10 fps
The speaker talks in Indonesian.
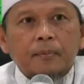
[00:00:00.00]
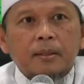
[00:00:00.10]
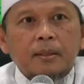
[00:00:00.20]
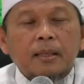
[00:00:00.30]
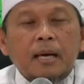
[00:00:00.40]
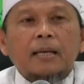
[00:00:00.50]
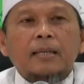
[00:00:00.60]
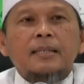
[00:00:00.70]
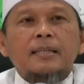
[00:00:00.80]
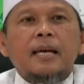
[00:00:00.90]
Yang
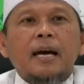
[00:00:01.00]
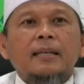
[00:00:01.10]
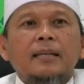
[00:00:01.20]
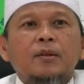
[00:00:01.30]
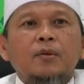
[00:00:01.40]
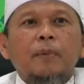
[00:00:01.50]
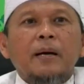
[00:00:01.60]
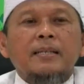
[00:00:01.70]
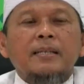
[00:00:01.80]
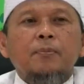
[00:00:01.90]
kecintaan itu
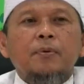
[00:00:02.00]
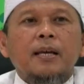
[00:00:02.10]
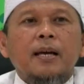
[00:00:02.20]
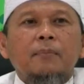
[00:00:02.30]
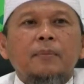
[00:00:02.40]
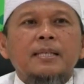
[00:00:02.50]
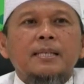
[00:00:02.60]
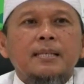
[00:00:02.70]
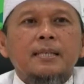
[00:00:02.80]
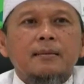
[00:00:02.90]
pasti punya misi.